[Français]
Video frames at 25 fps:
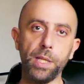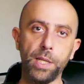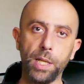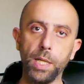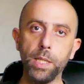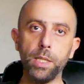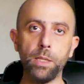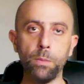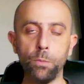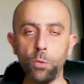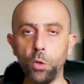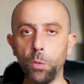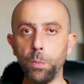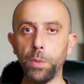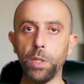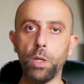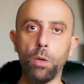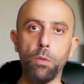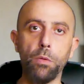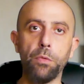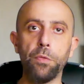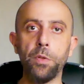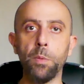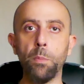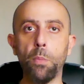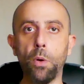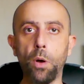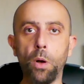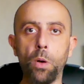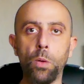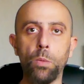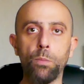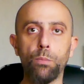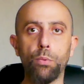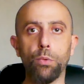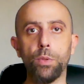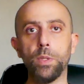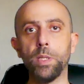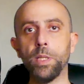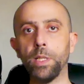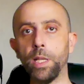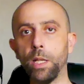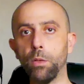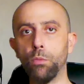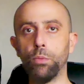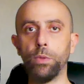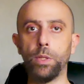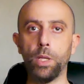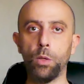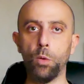quel type de microfibre prendre pour
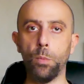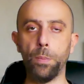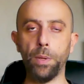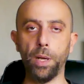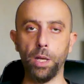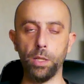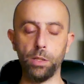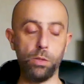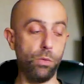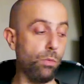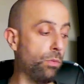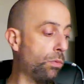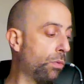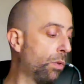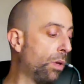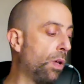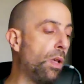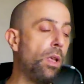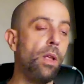telle ou telle opération.